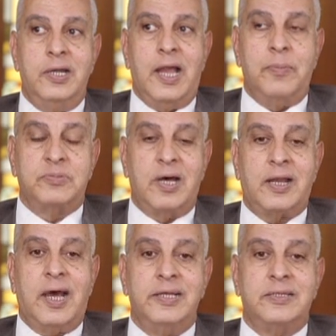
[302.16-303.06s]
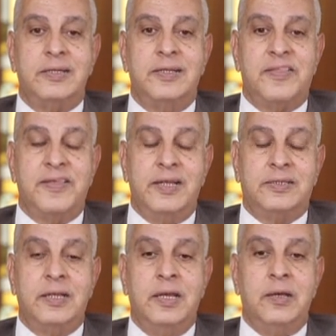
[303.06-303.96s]
الامطار ايضا
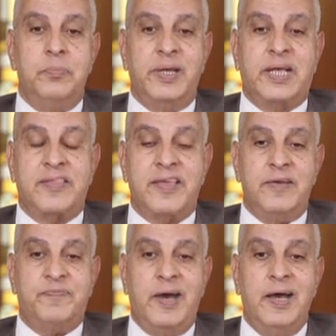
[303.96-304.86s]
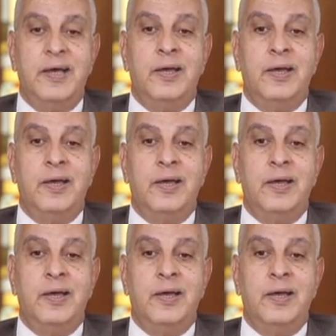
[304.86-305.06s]
نزلت بكثافه